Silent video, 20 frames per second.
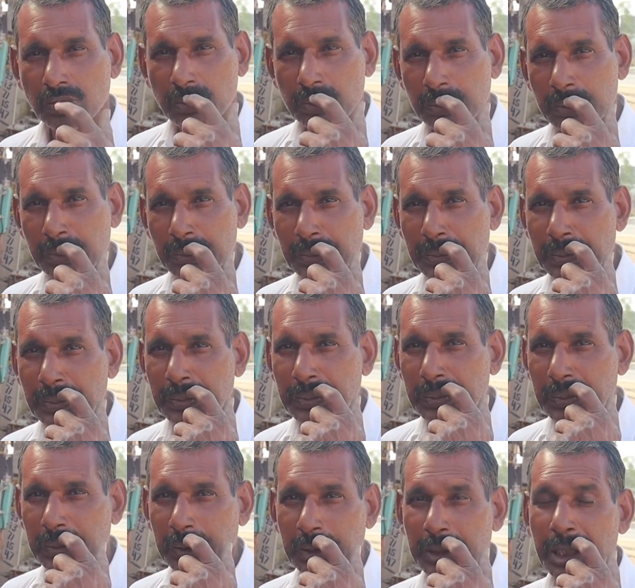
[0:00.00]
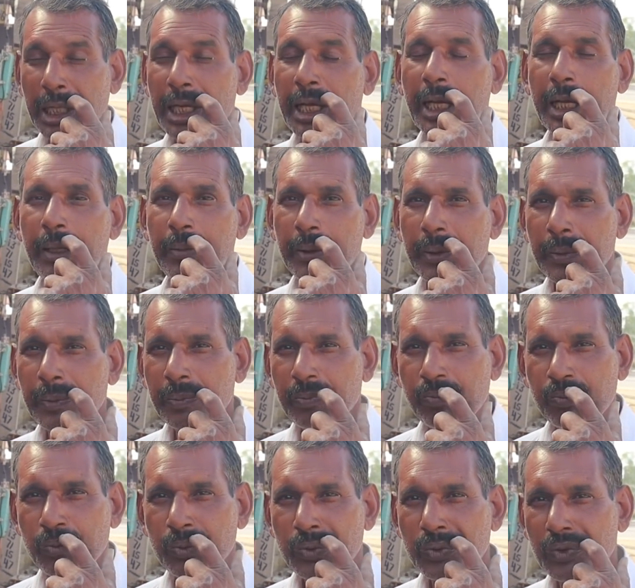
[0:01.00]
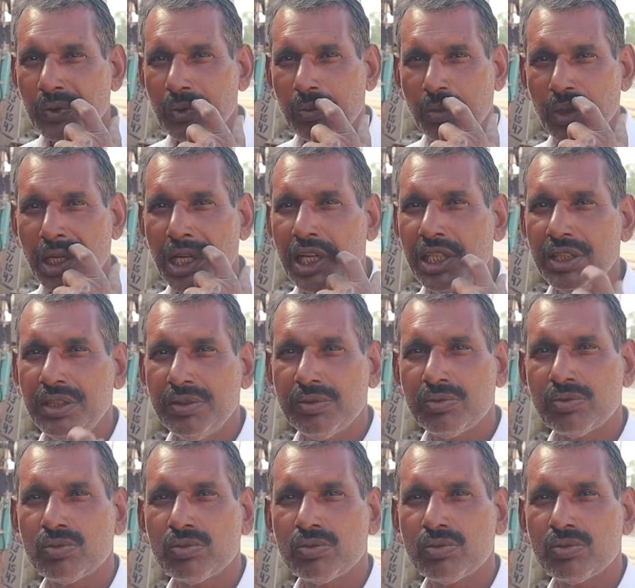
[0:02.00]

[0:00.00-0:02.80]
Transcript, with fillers: सरकारी में सरकारी में मंगाड़ी